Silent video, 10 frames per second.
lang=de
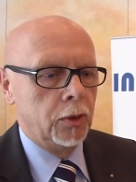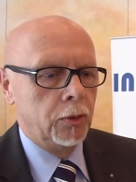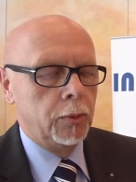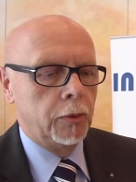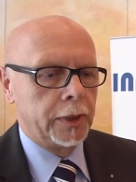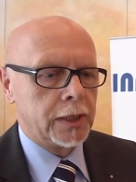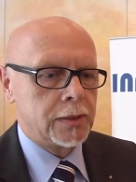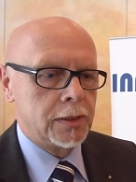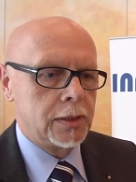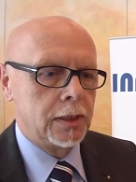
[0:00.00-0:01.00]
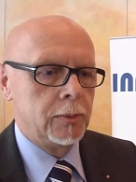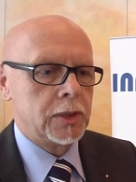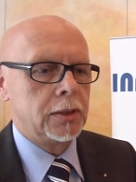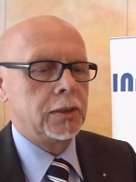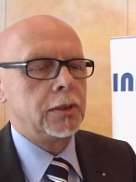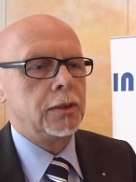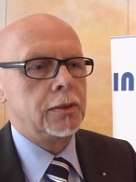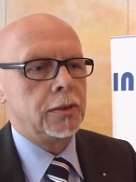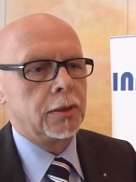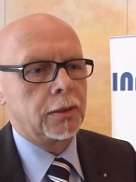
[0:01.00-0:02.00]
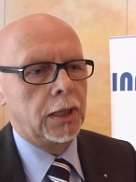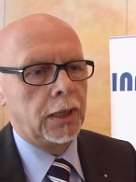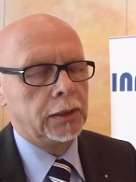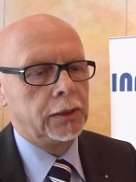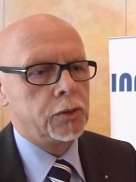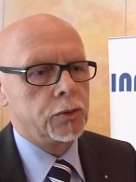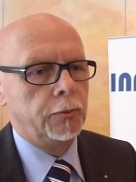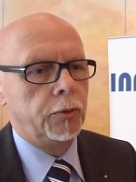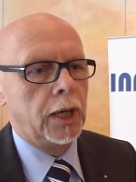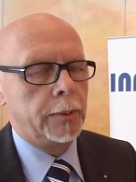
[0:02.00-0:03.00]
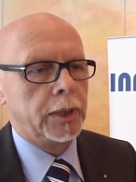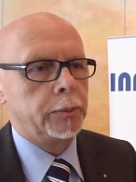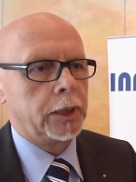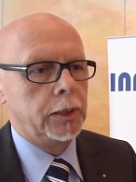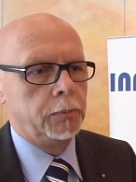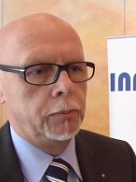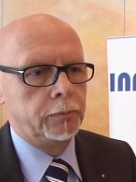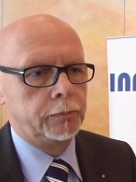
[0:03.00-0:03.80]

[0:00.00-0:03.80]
Oberflächensysteme sind, die diese Garantie schon vorab abgeben.